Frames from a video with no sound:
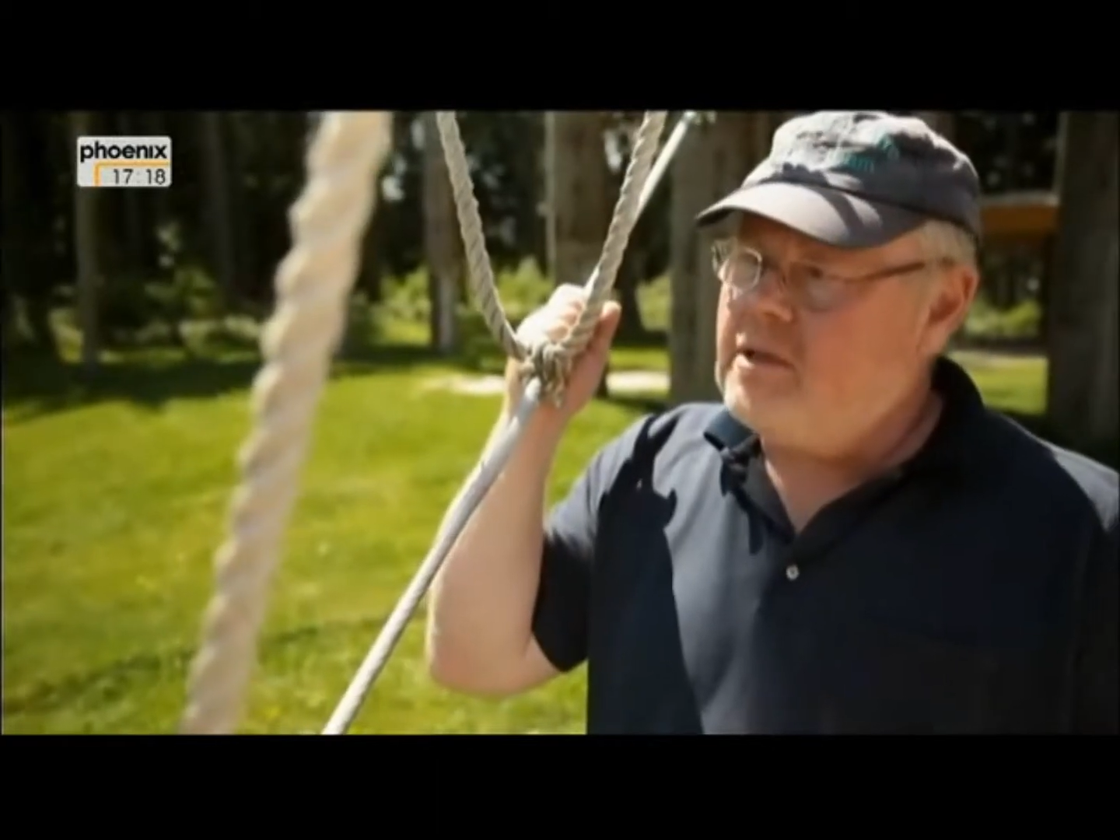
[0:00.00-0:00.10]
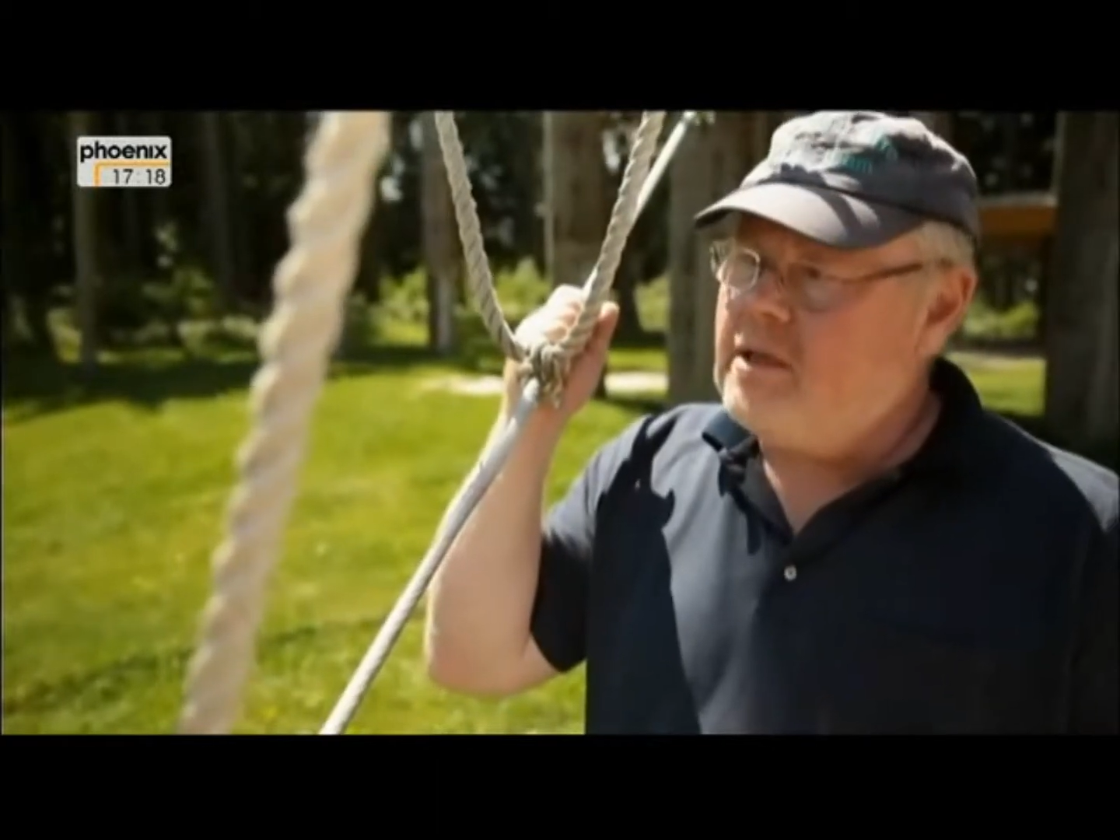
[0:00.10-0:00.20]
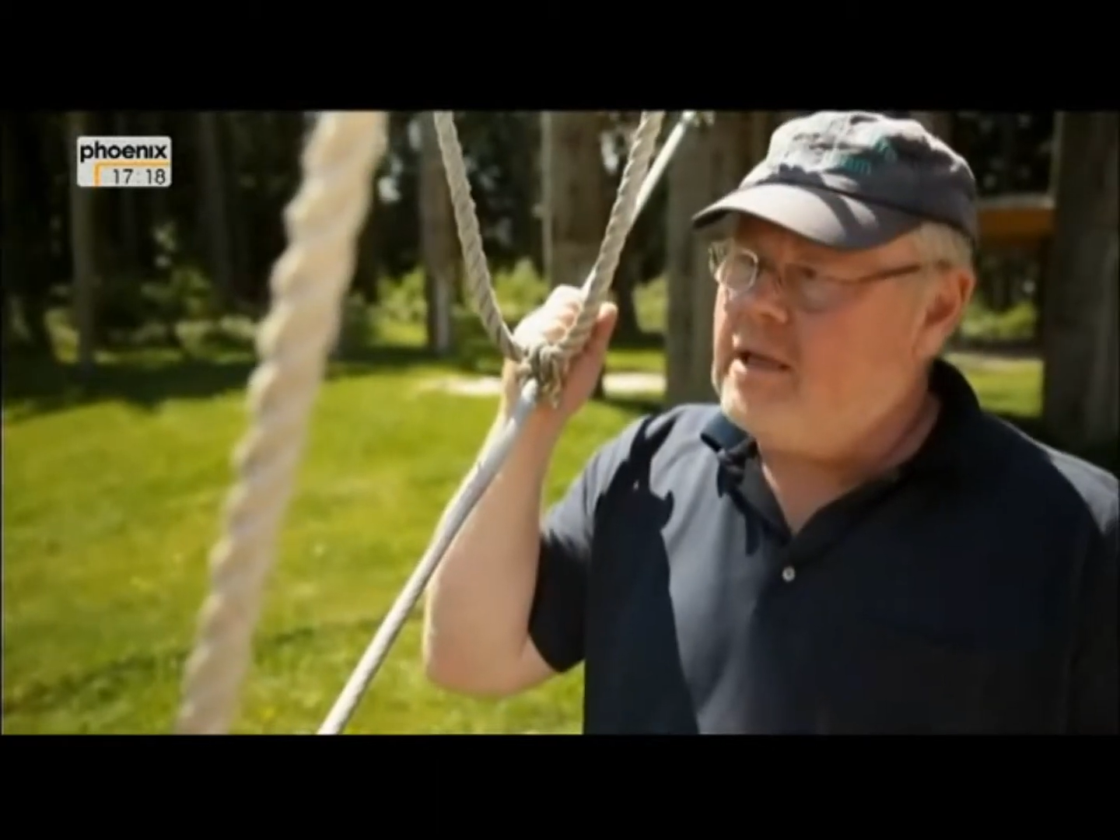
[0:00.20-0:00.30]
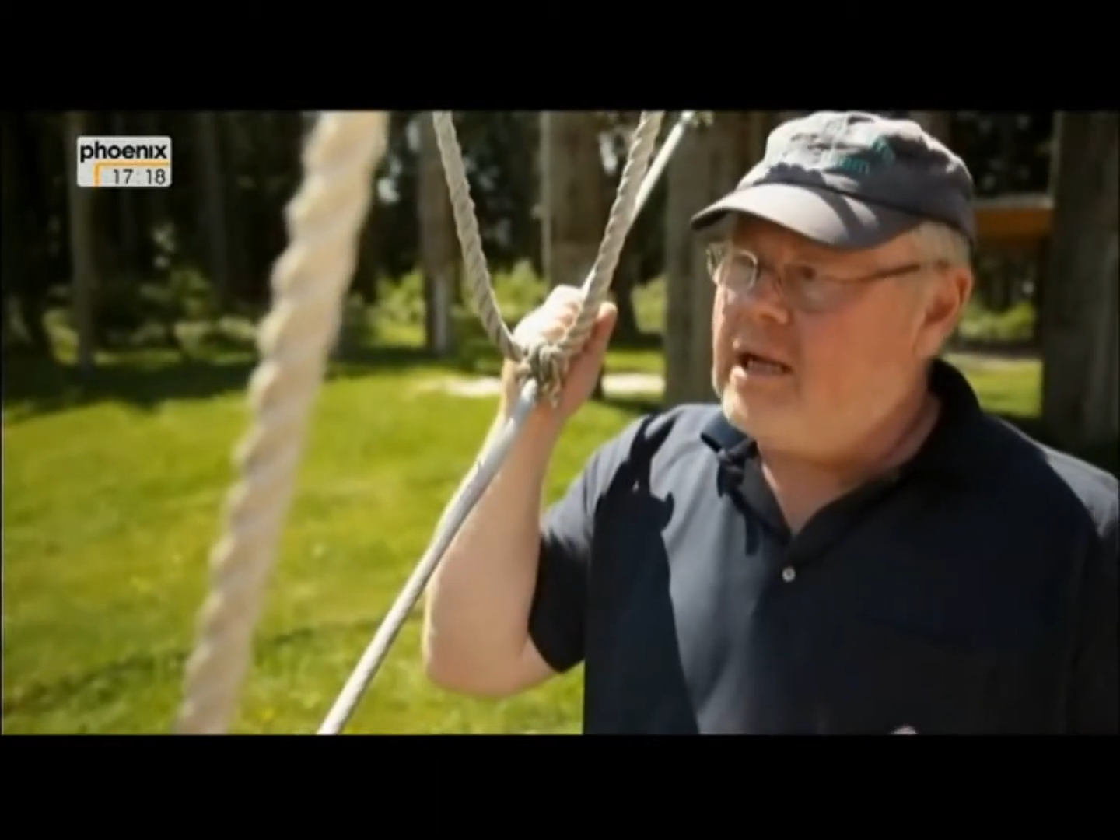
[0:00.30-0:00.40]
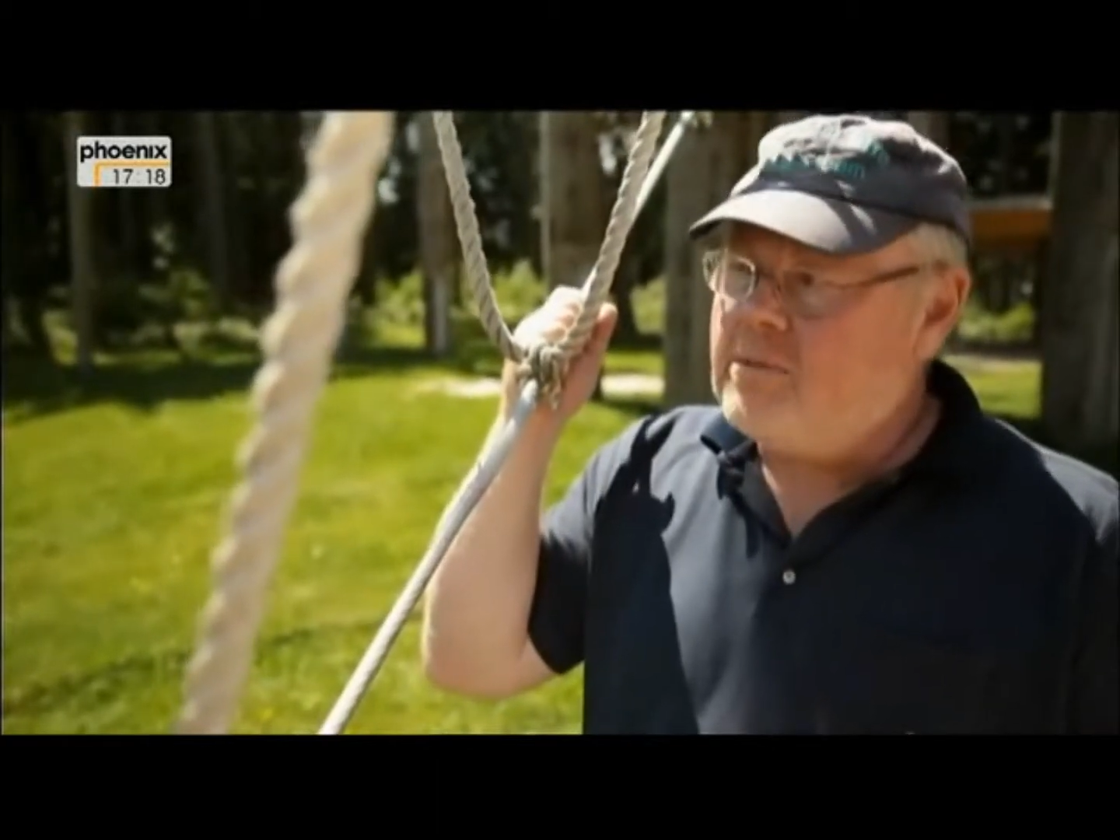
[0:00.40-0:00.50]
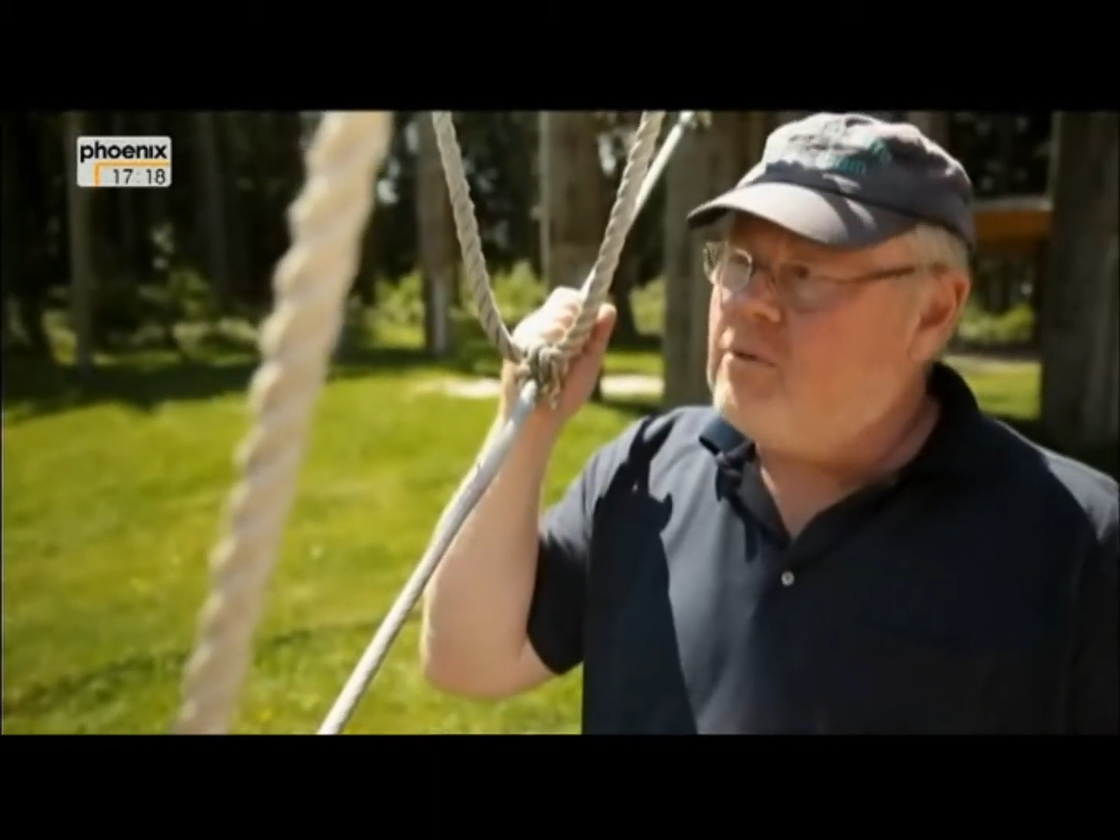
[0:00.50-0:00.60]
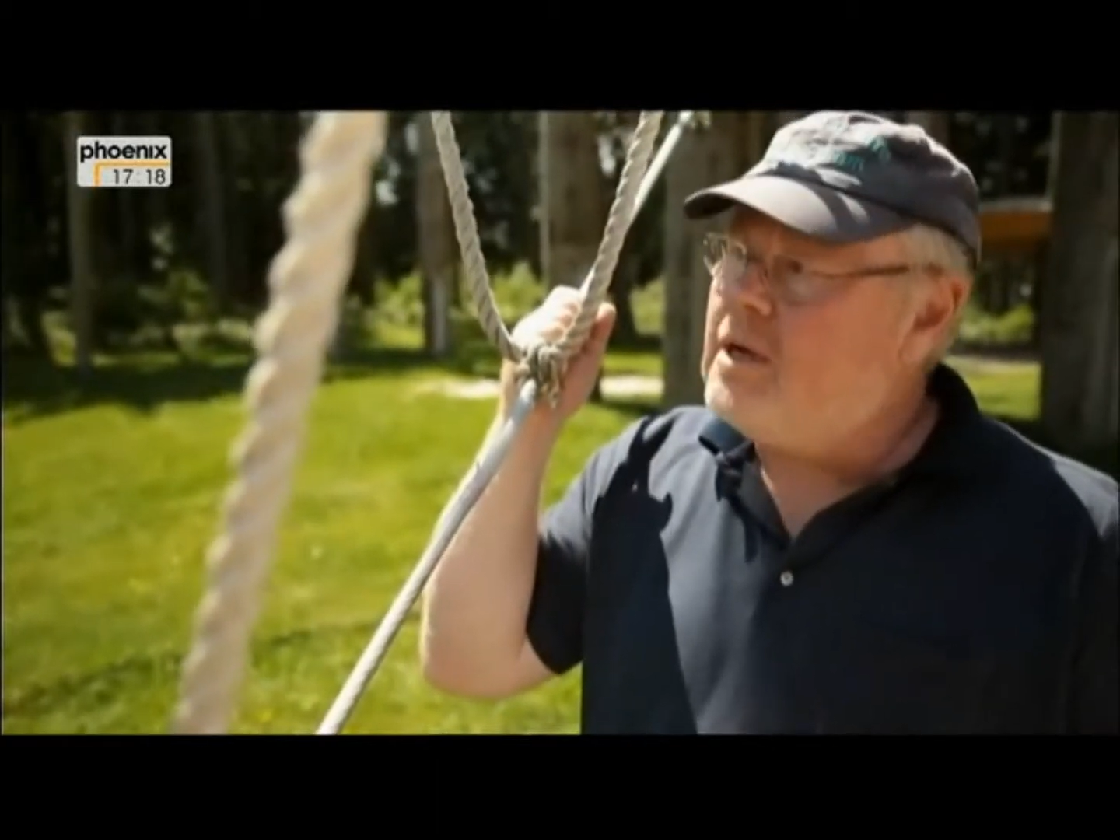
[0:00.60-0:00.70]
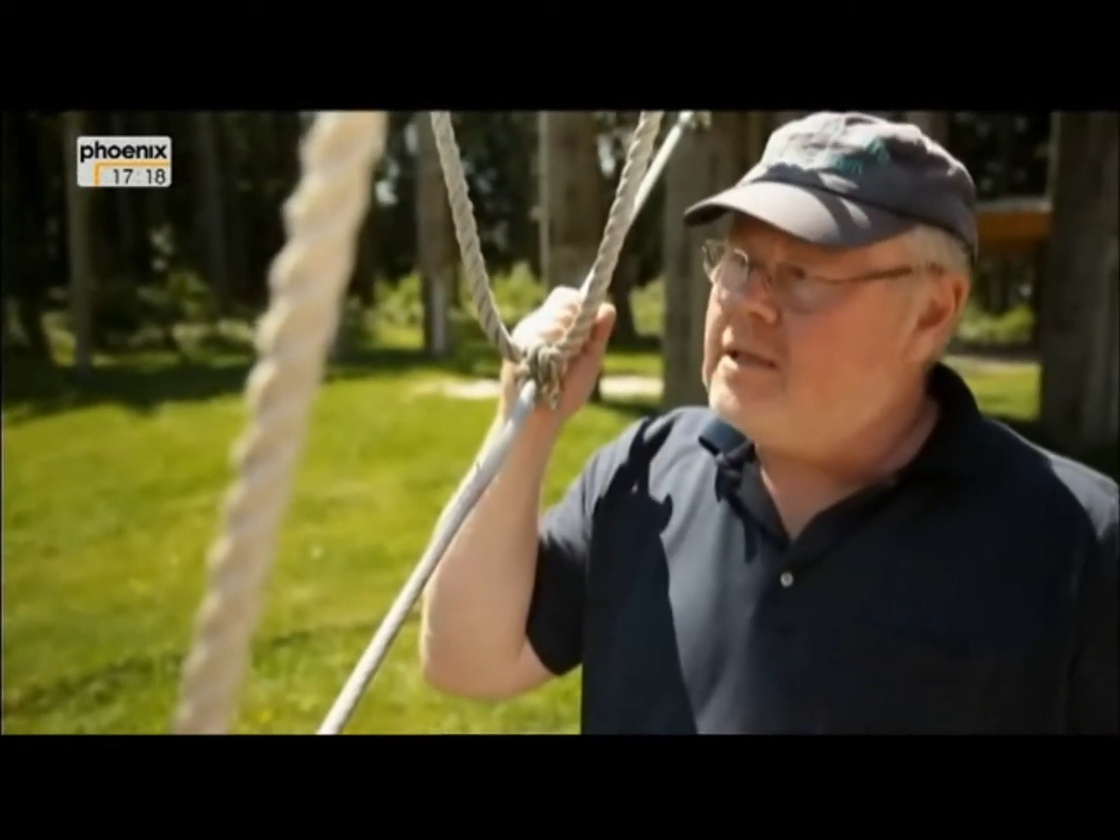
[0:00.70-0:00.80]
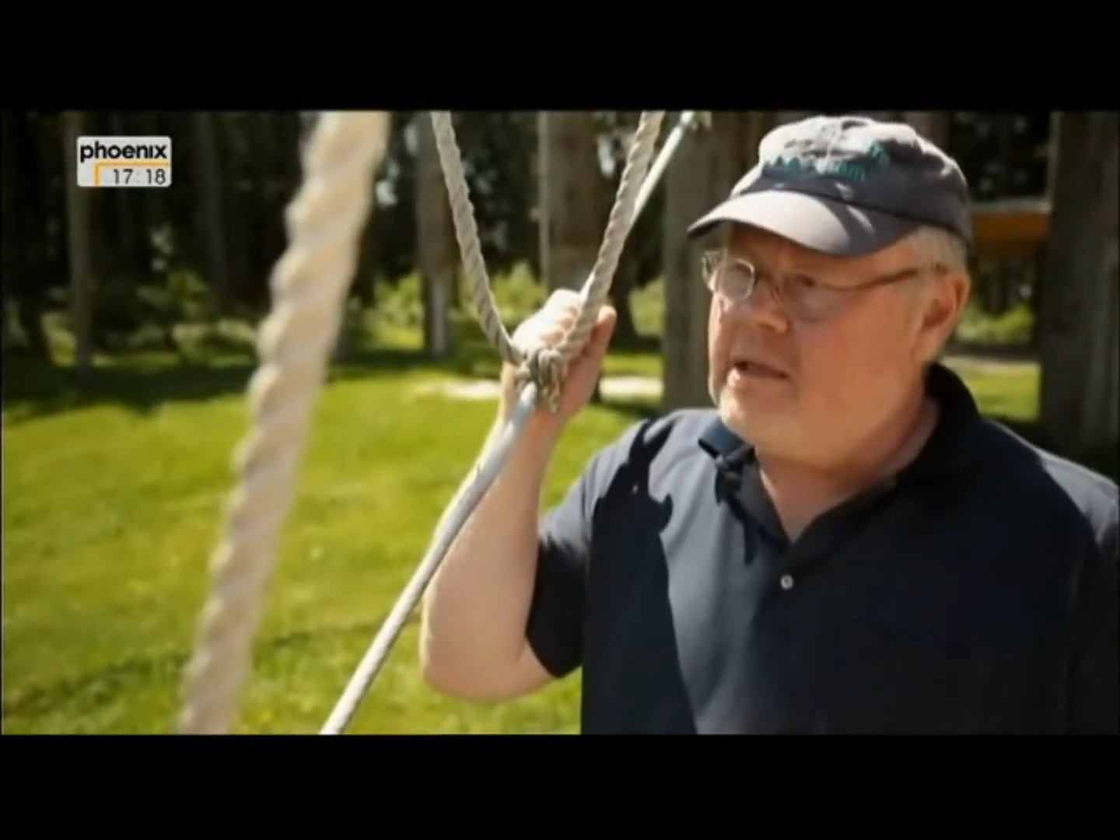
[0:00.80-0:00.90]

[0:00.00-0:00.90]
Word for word: die einen Anspruch an